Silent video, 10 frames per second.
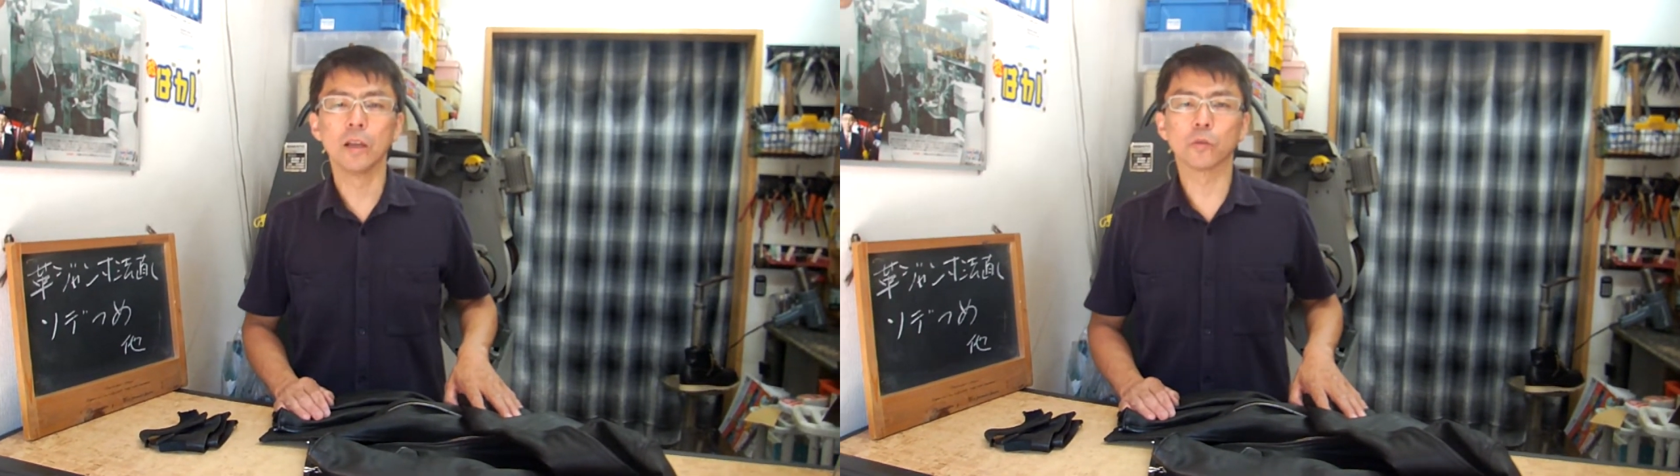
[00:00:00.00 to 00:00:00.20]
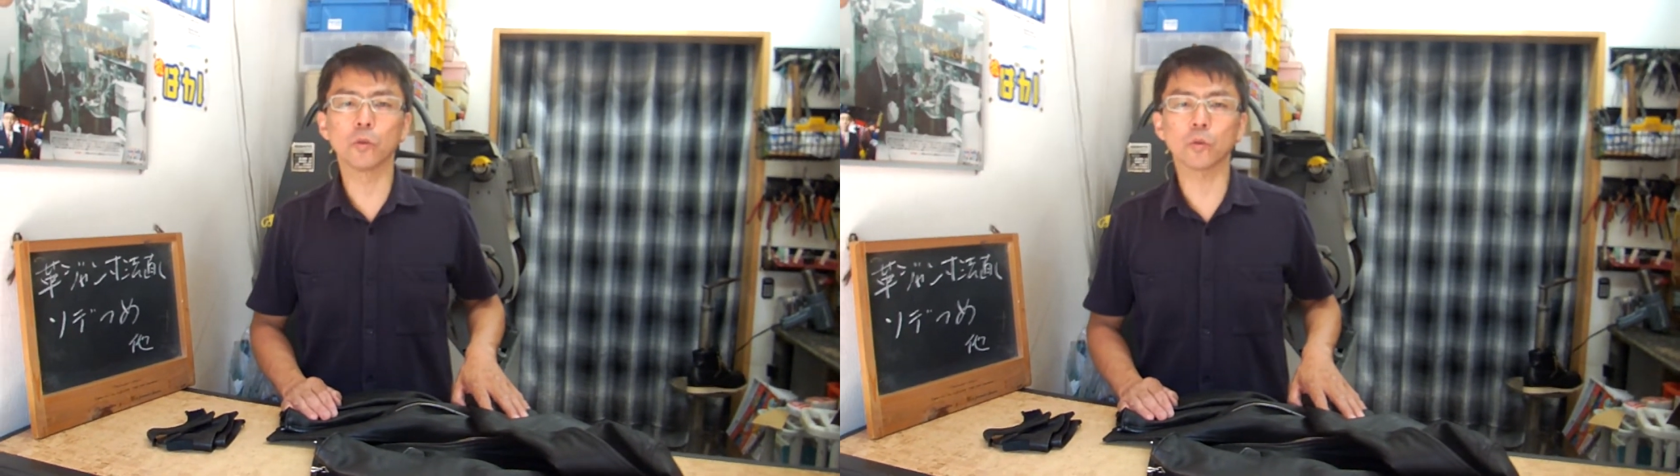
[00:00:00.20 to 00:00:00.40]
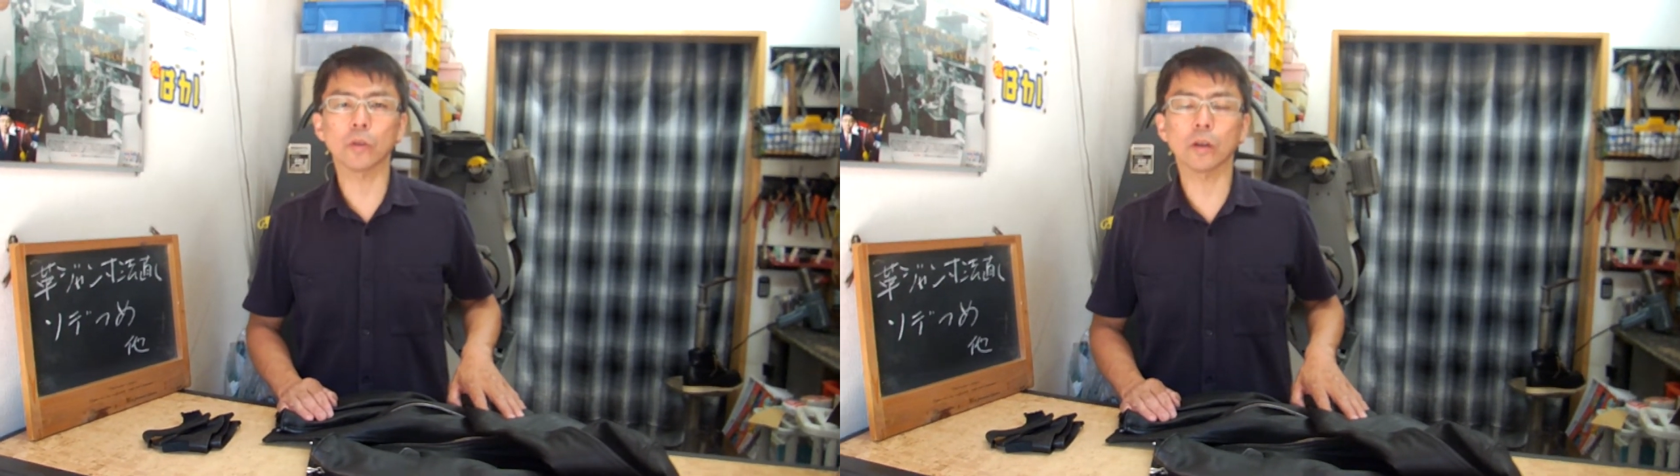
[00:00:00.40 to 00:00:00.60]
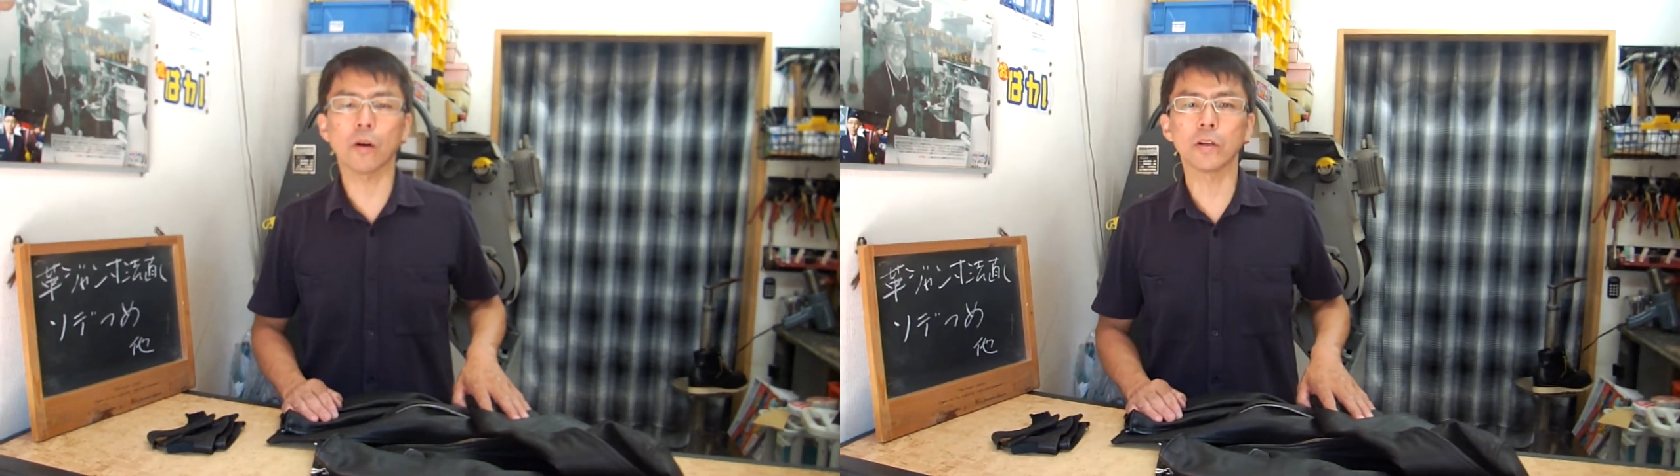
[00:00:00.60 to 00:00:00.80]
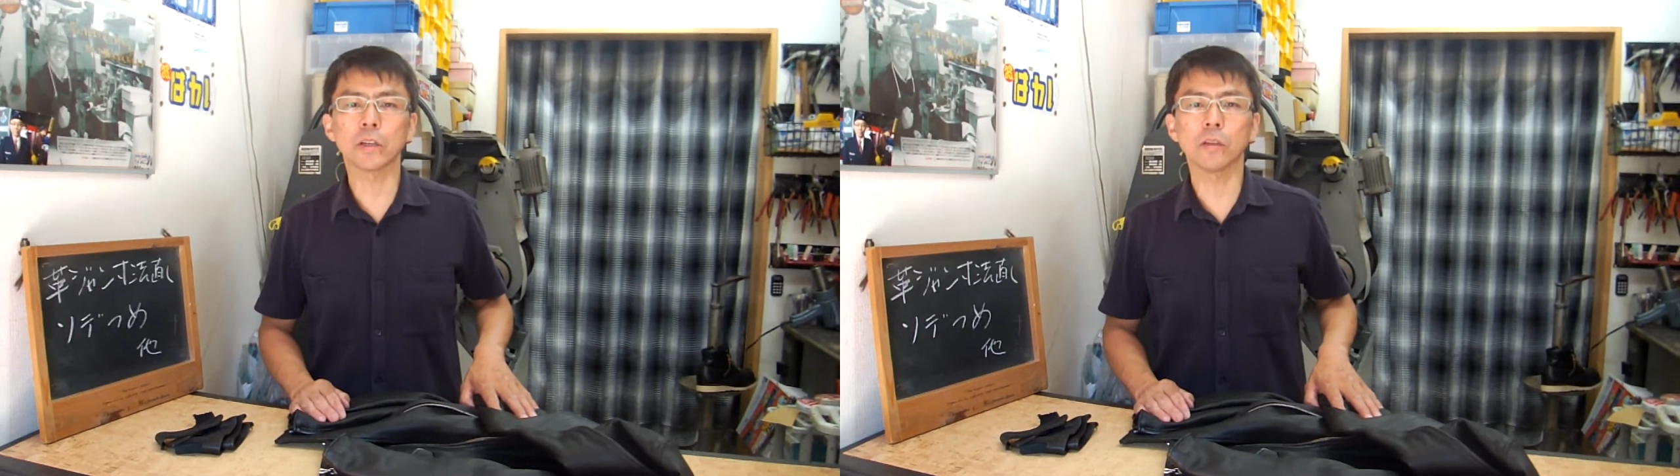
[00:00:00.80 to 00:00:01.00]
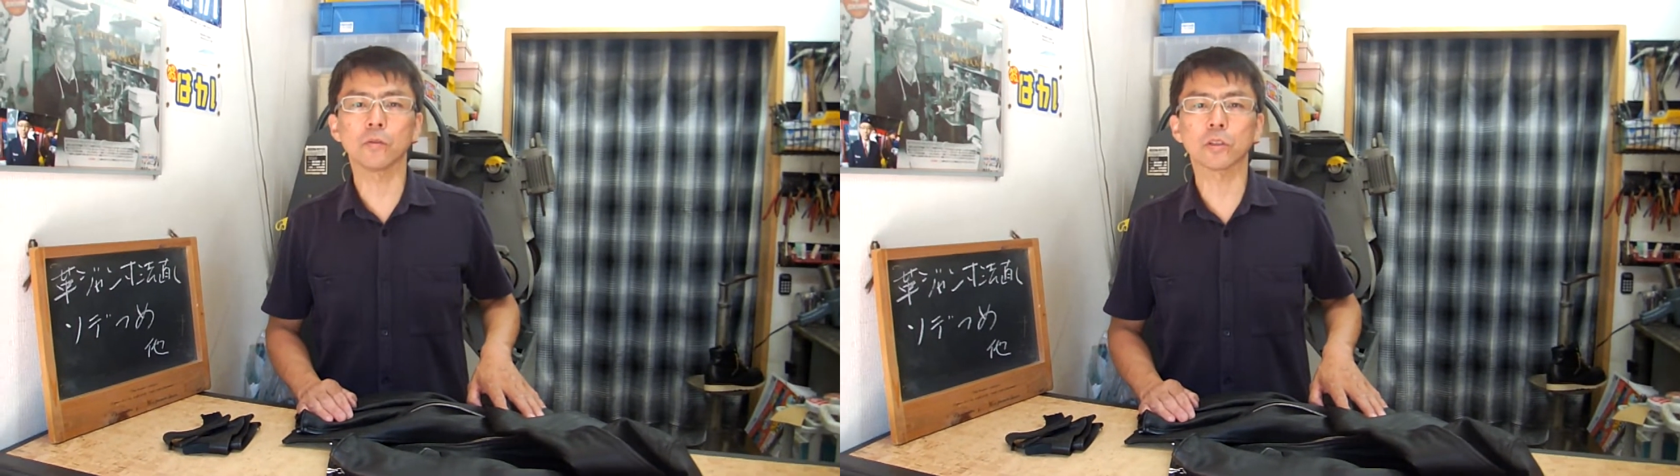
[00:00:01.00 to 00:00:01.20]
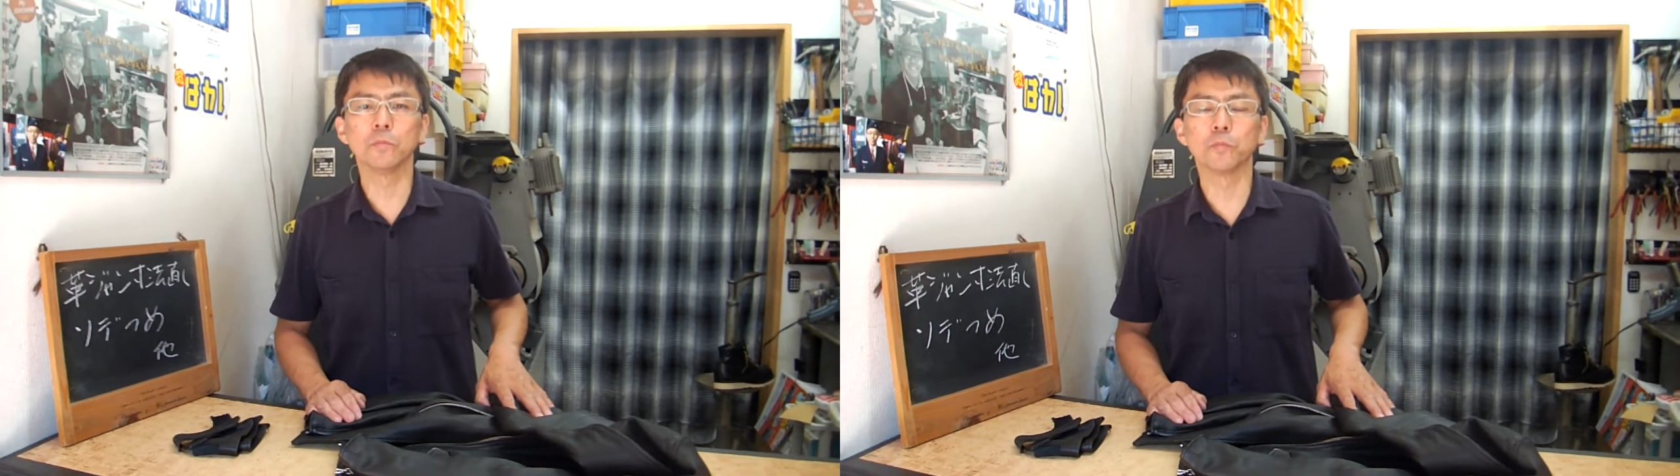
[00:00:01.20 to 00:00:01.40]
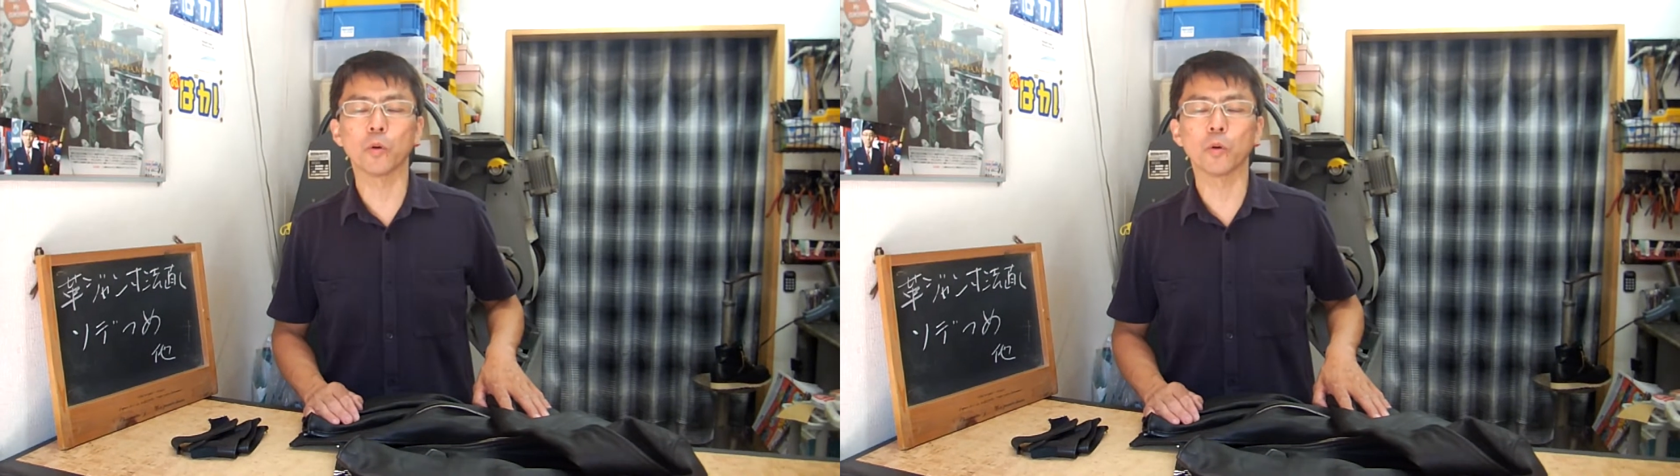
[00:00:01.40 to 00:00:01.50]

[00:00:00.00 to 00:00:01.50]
ということで、革ジャンの寸